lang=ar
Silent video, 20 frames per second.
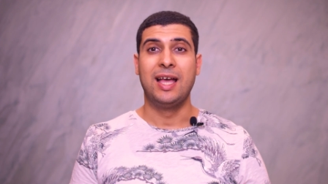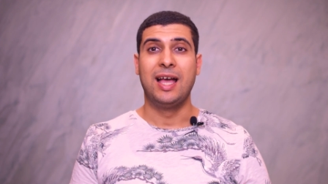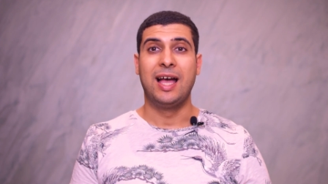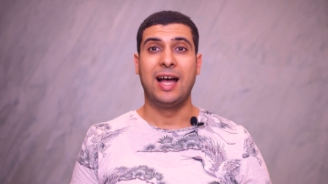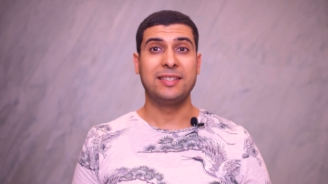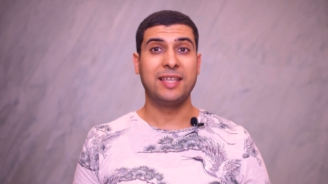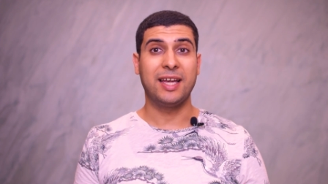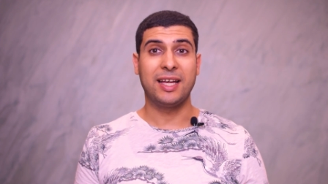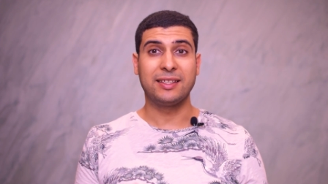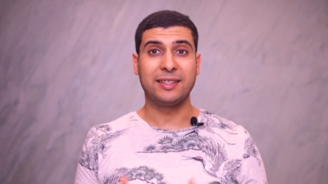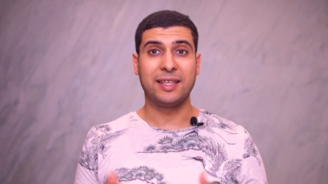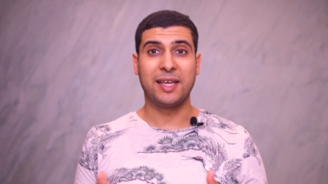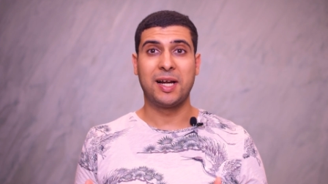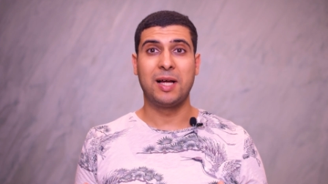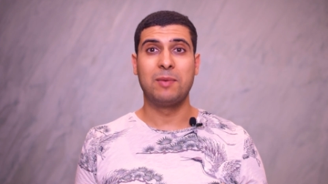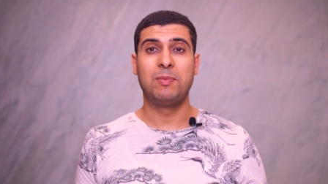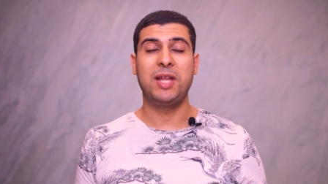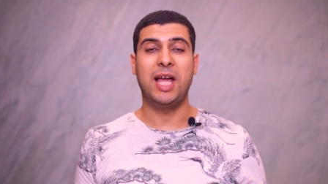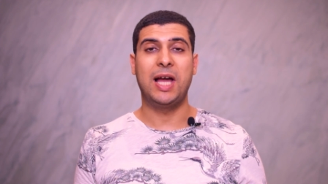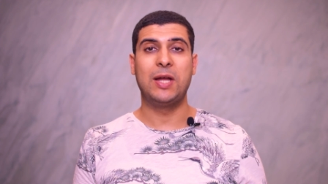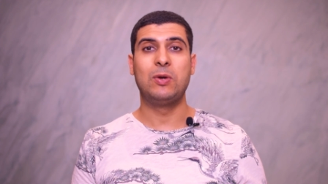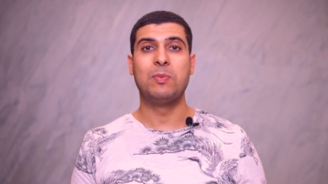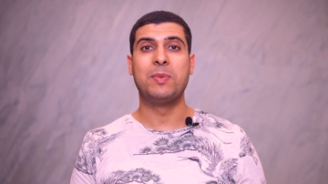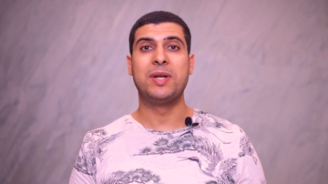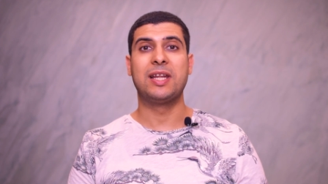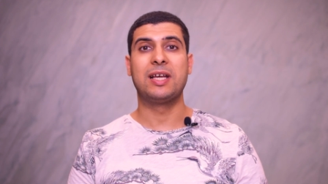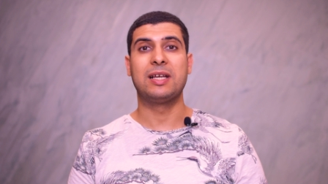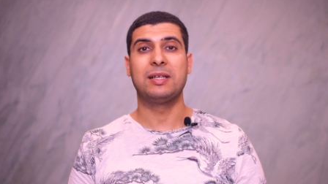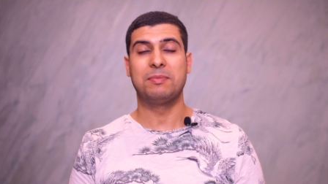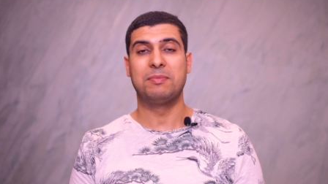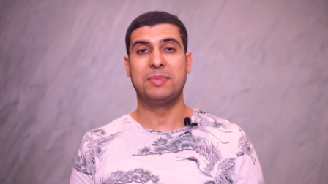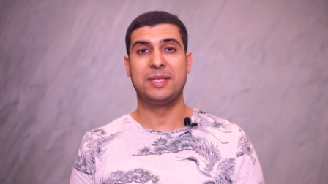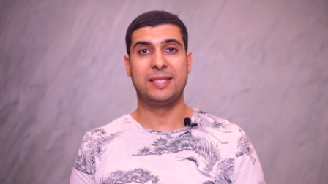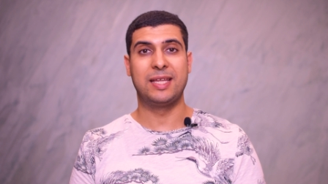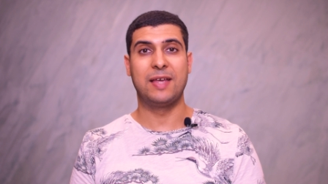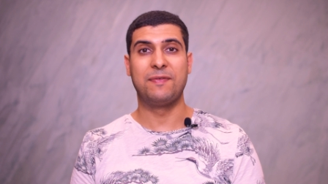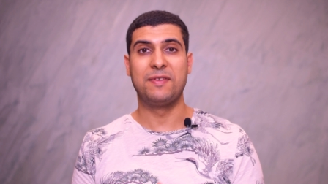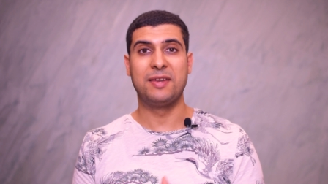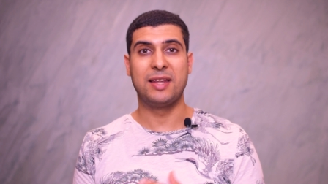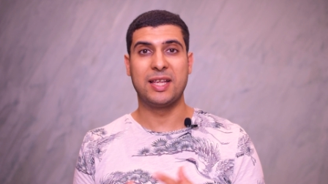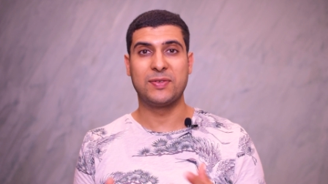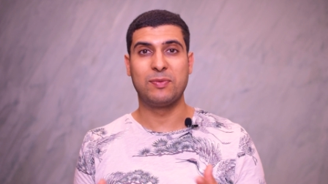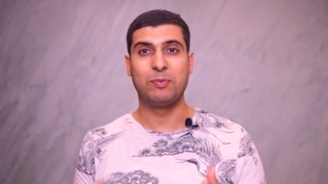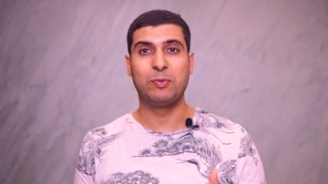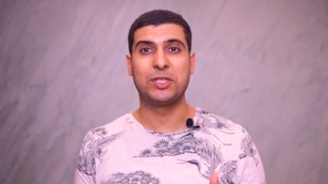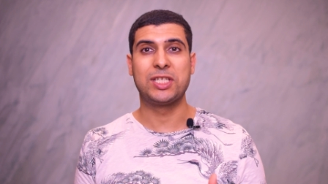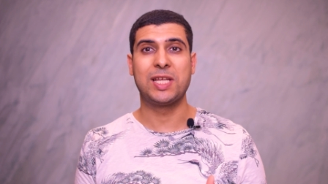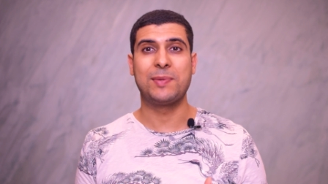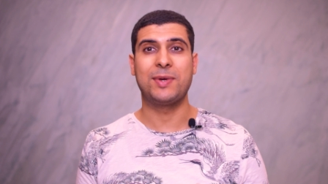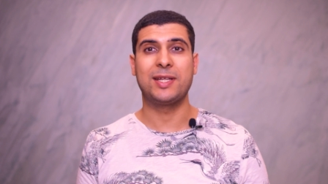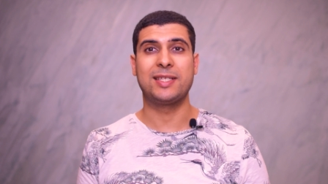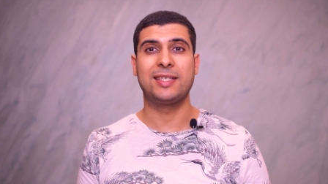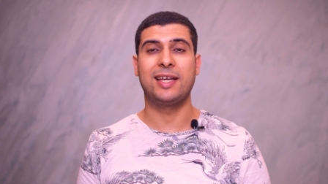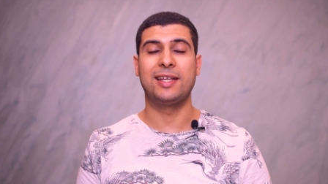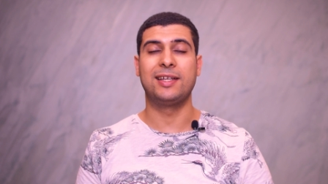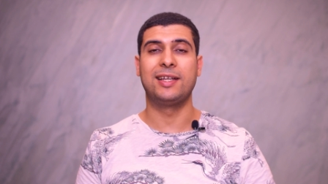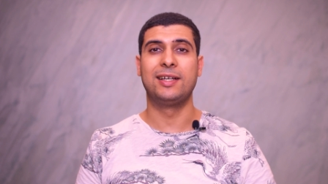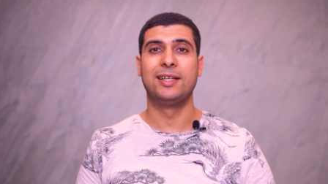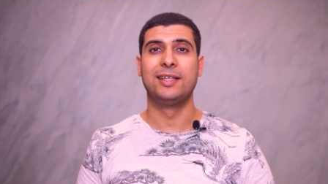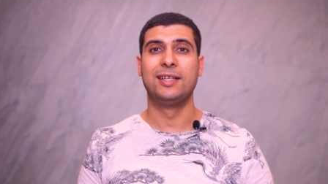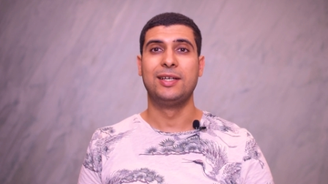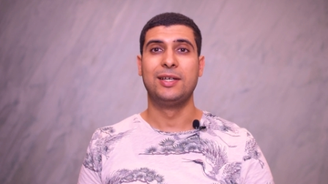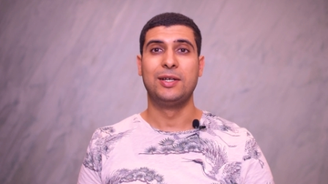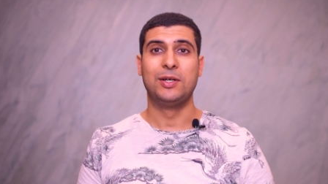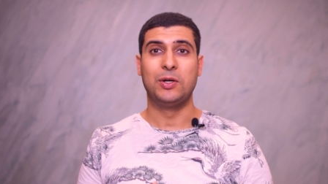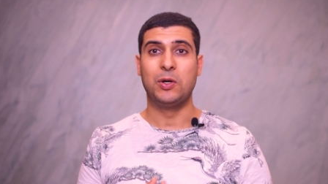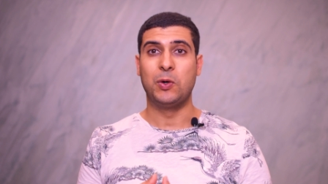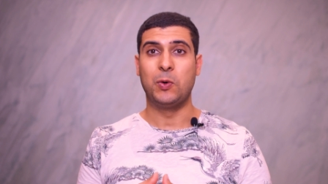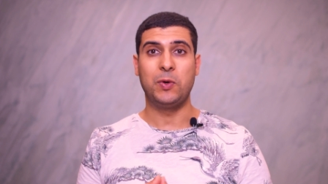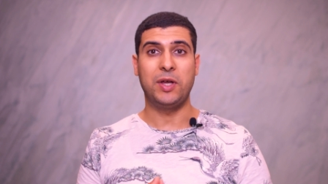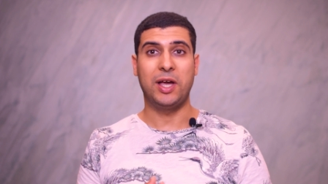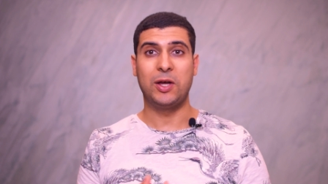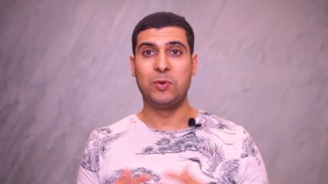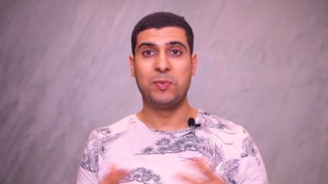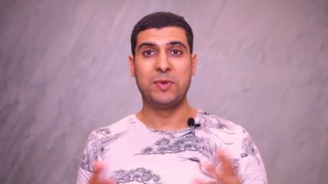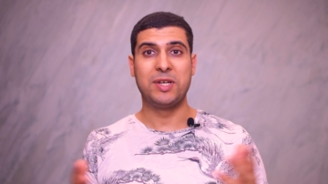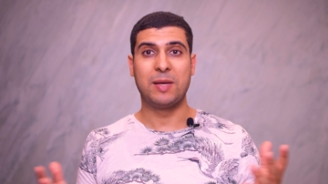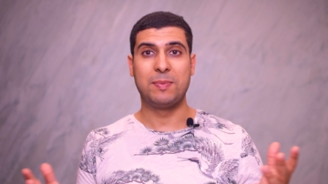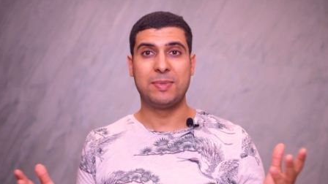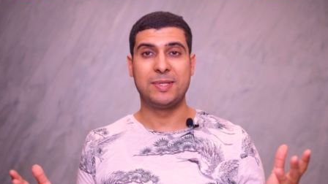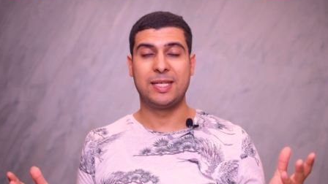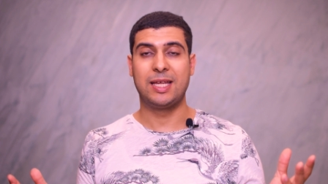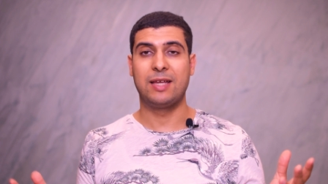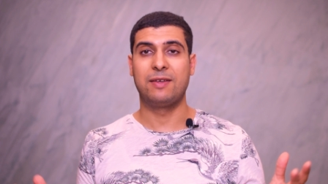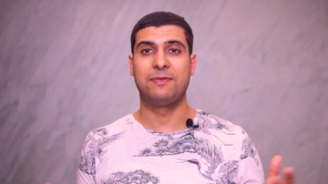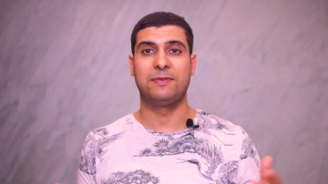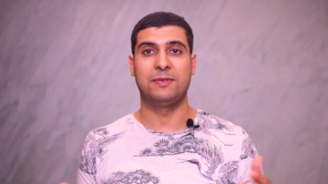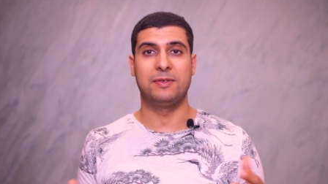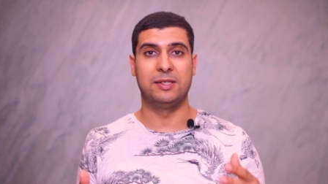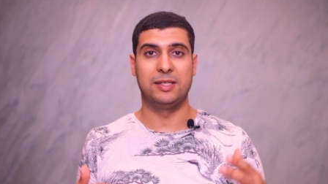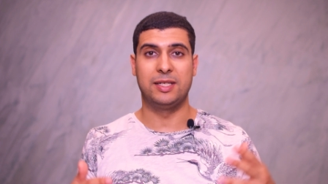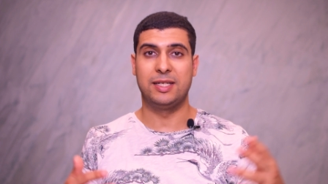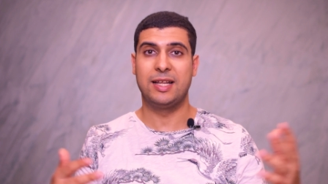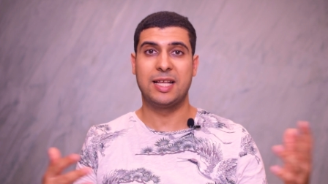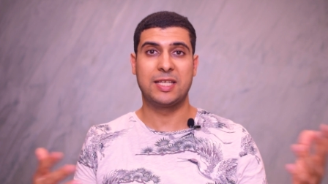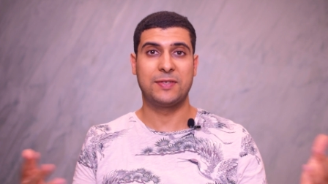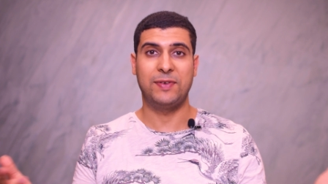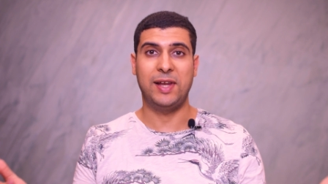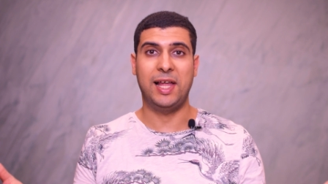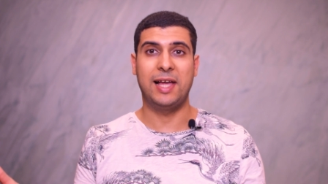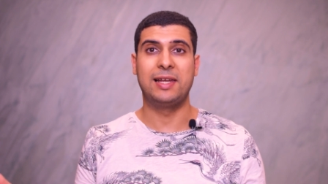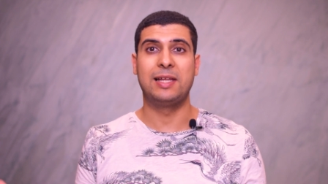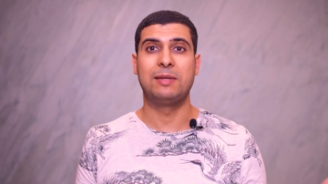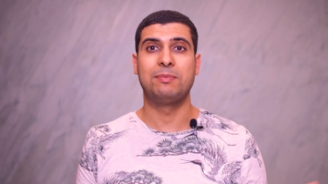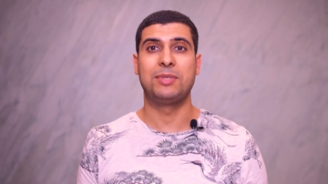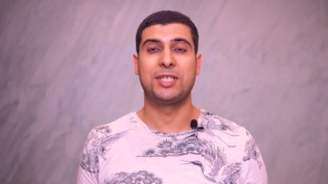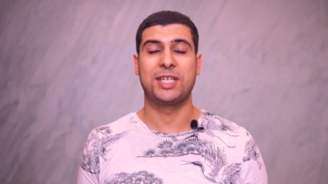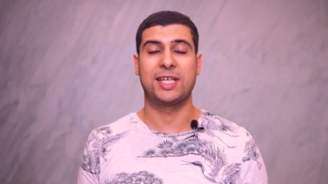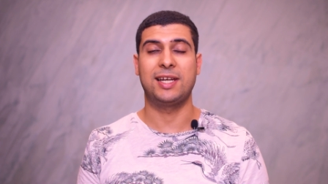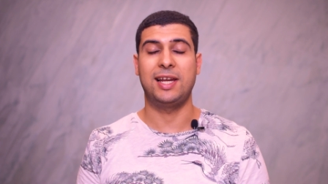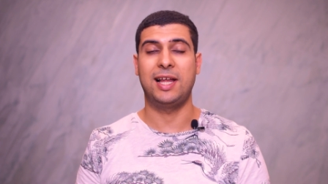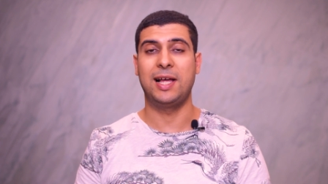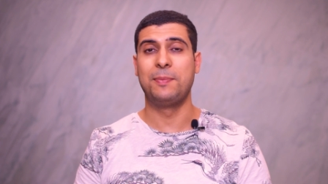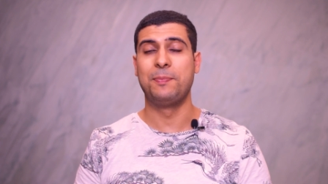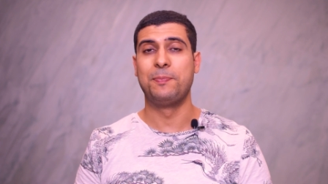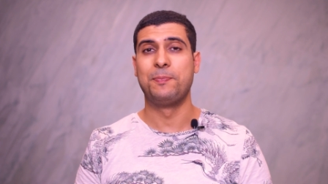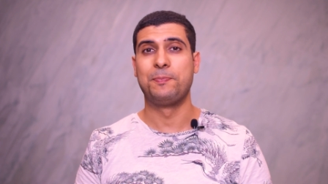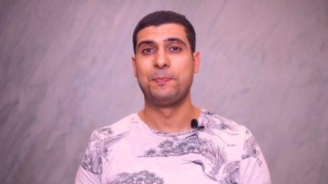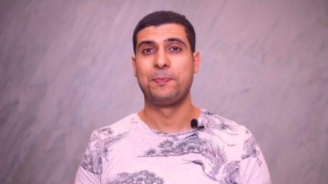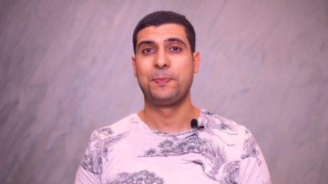هذا اضطراب اللي يعانوا منه بزاف الناس في المجتمع تاعنا ويعانوا منه بزاف الناس في العالم بشكل عام